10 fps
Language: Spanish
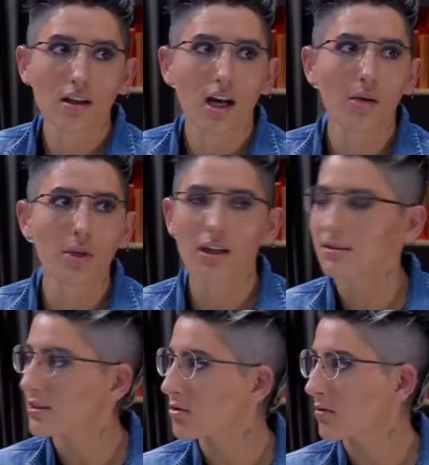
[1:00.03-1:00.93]

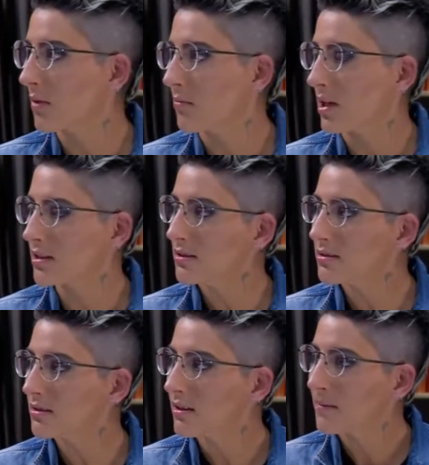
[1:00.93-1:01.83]
amigas que son
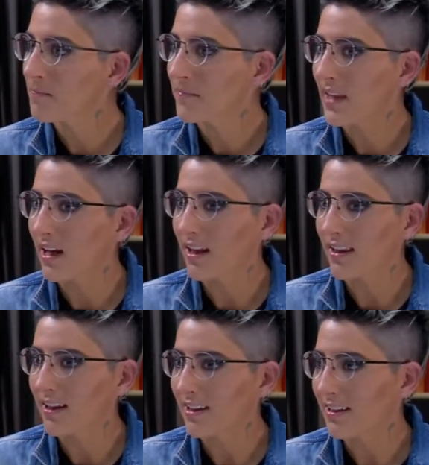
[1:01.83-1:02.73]
mamás, a
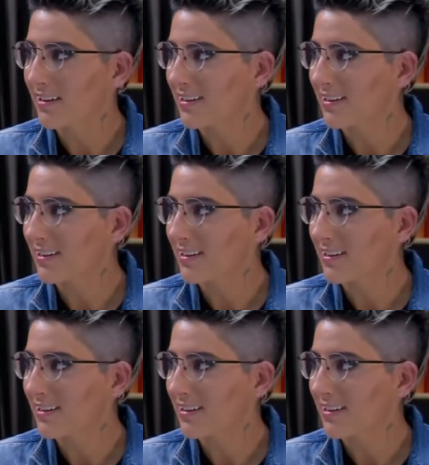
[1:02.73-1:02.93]
de